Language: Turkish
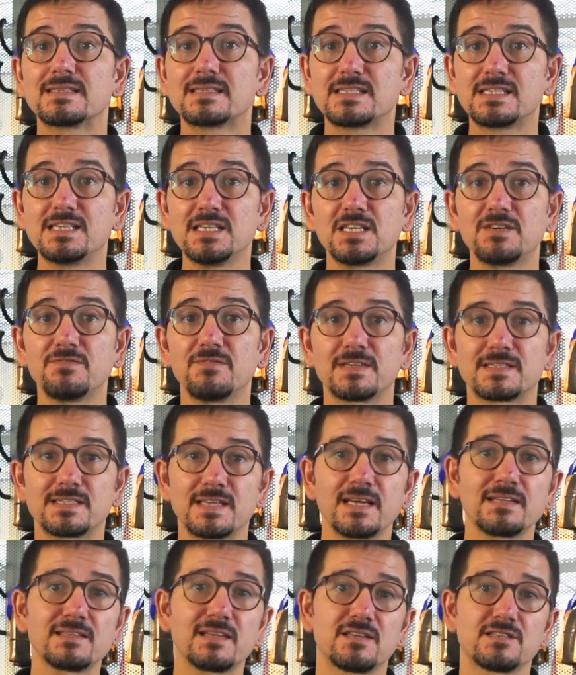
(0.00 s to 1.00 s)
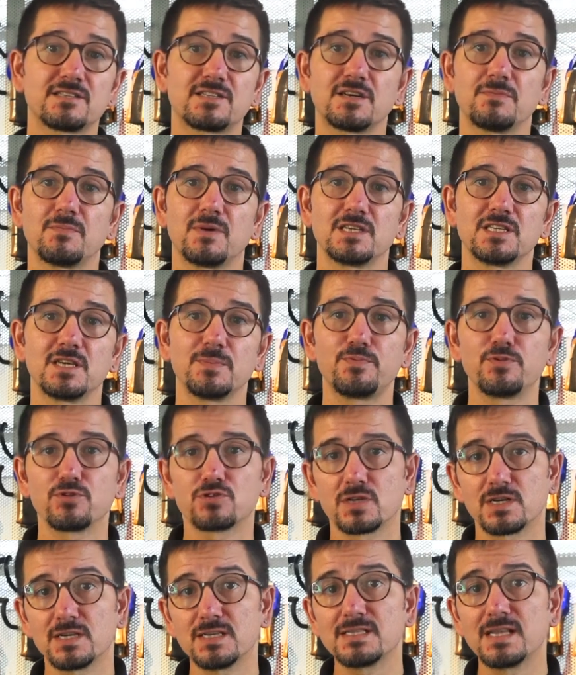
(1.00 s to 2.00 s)
sık ve sert antrenman
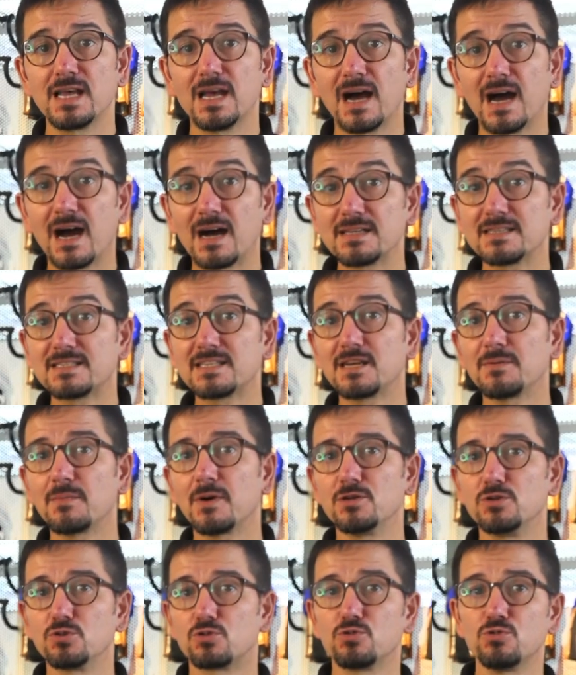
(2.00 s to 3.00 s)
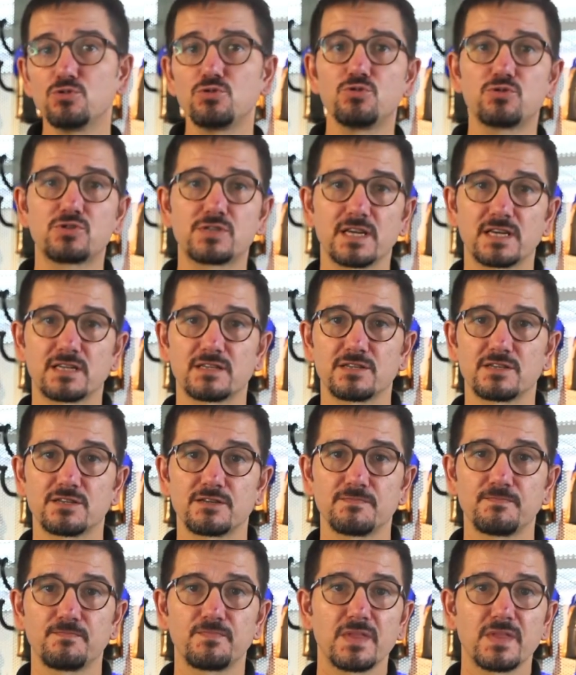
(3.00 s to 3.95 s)
yapıyorsanız antrenman yükünüz yüksektir.